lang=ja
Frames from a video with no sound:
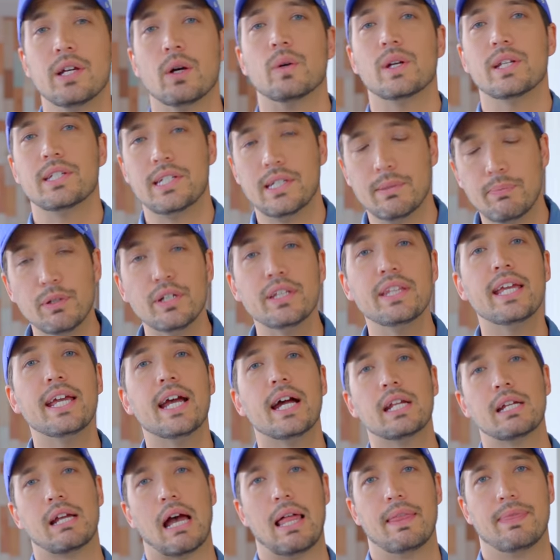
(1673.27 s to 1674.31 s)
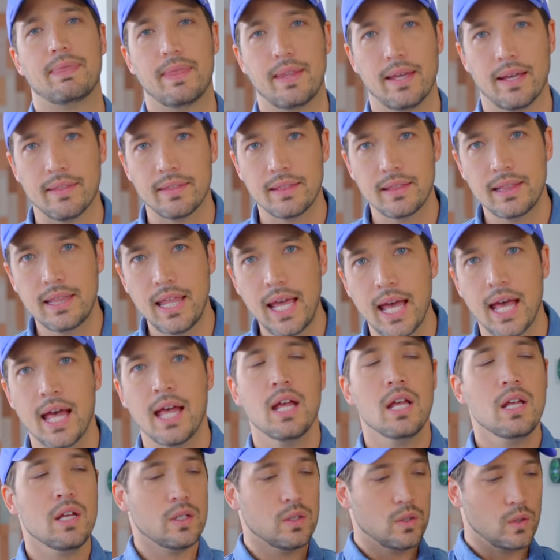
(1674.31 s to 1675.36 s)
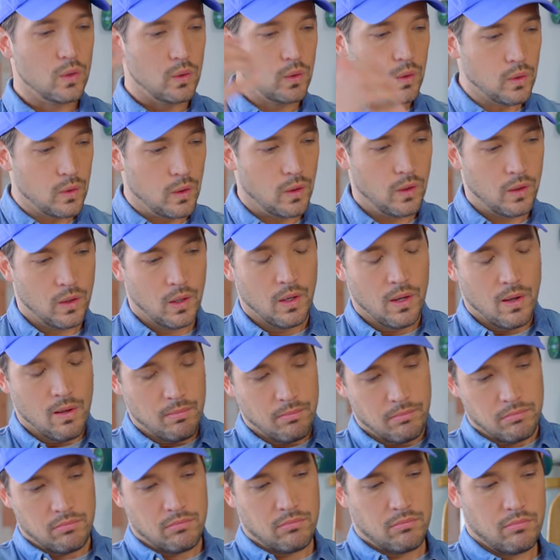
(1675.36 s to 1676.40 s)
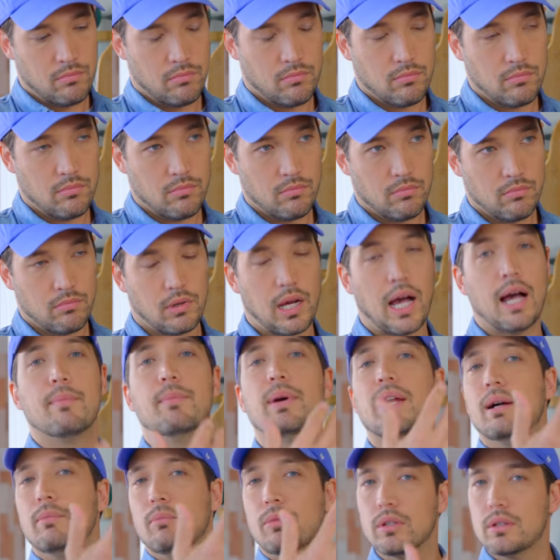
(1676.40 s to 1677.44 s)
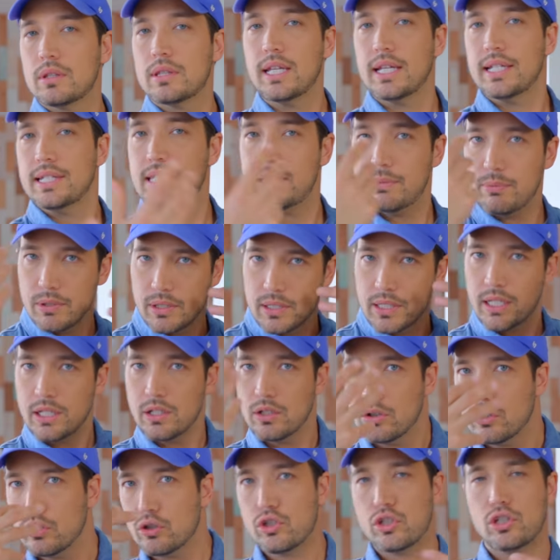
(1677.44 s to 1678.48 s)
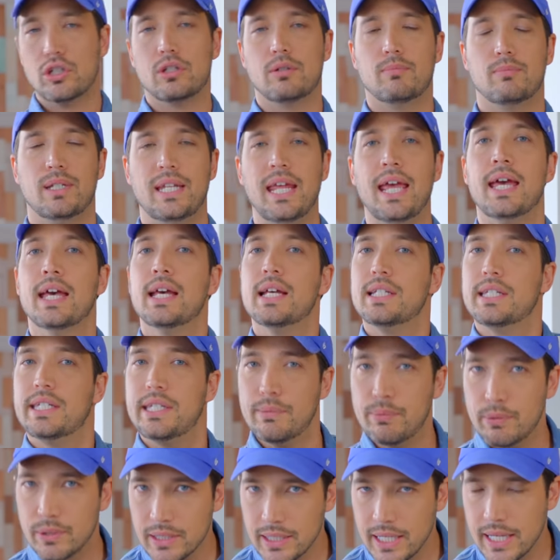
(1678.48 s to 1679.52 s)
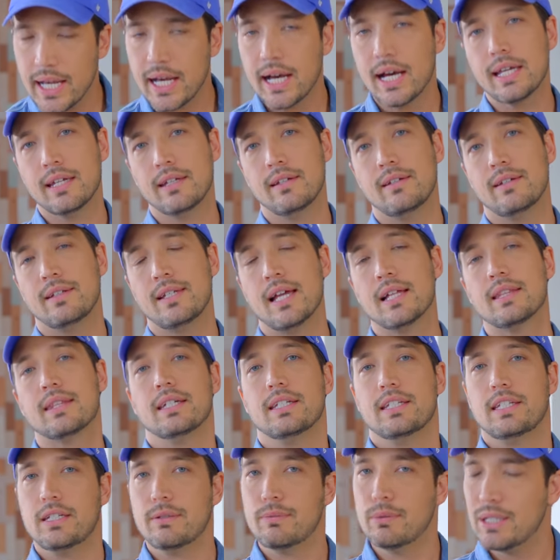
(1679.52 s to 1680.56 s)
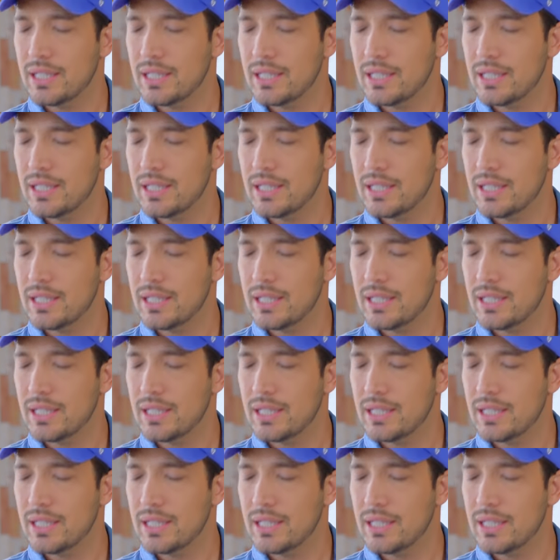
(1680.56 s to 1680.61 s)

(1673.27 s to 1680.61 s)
じゃあ俺自分でやるやってやって、そのカメラ持って自分で ユーチューブ で自分で俳優になって、自